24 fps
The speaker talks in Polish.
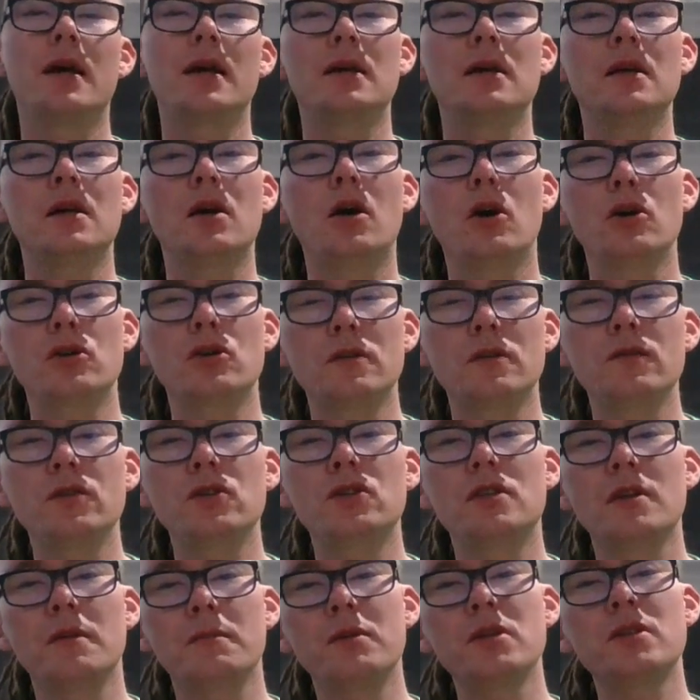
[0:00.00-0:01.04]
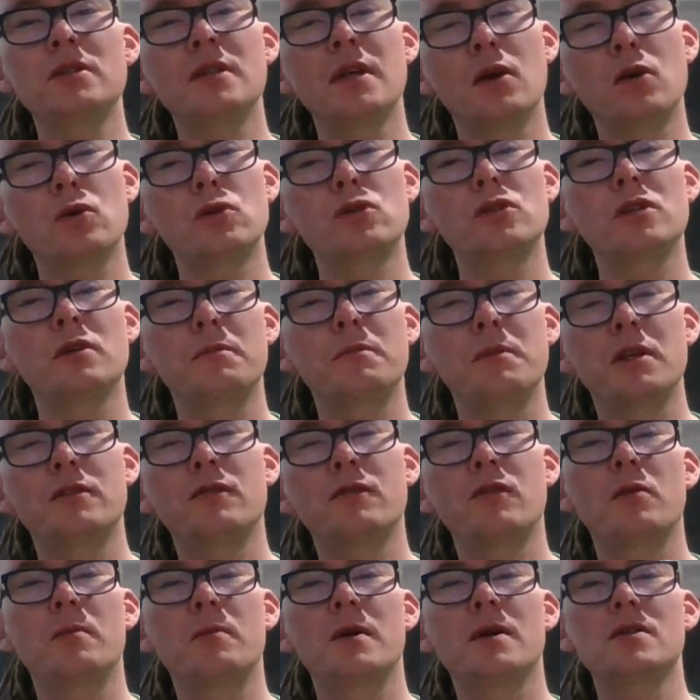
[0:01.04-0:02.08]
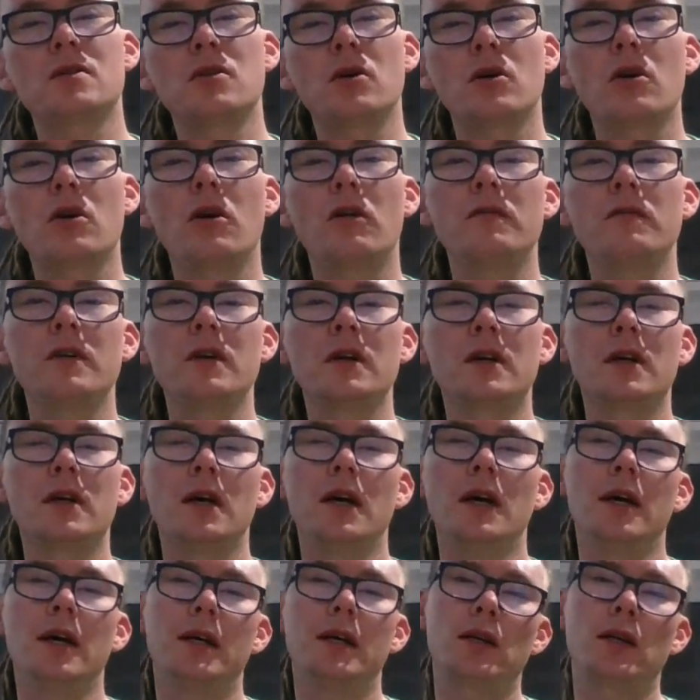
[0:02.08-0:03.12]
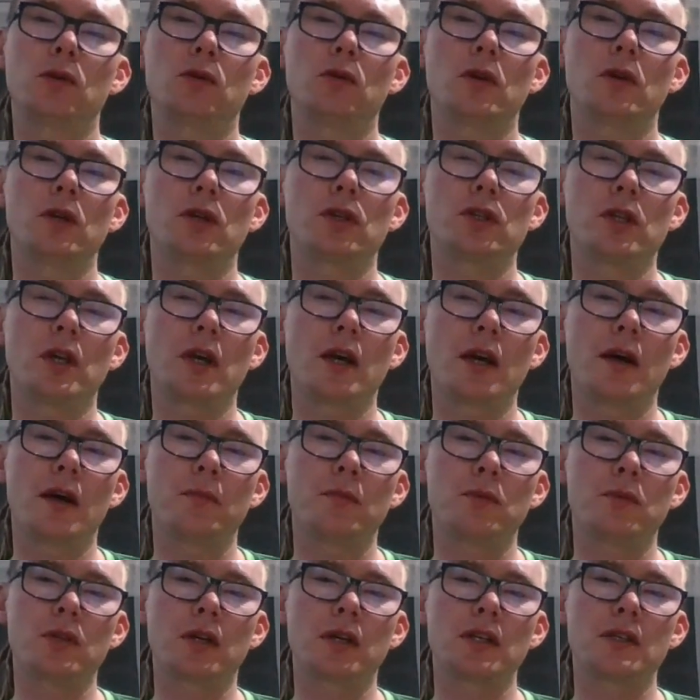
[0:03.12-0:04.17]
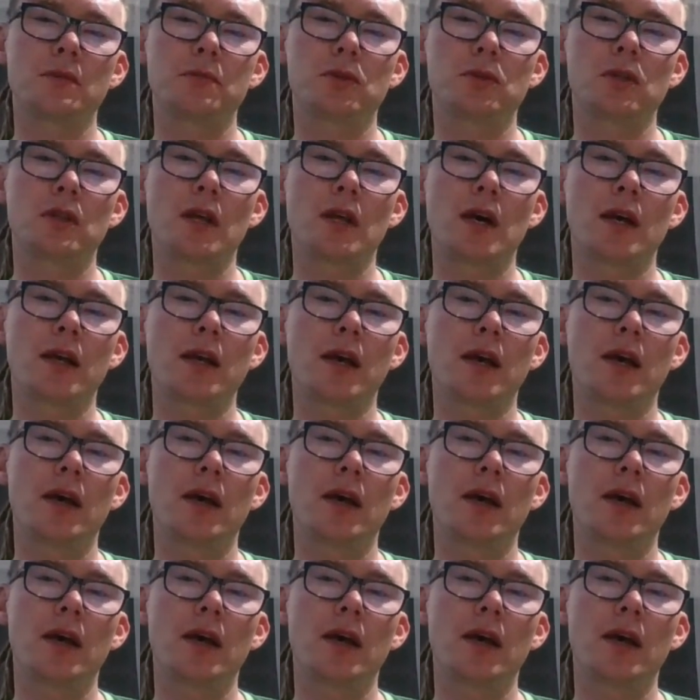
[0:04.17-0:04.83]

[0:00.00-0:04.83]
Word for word: oczywiście być na różnych platformach stokowych, na których się muzykę sprzedaje.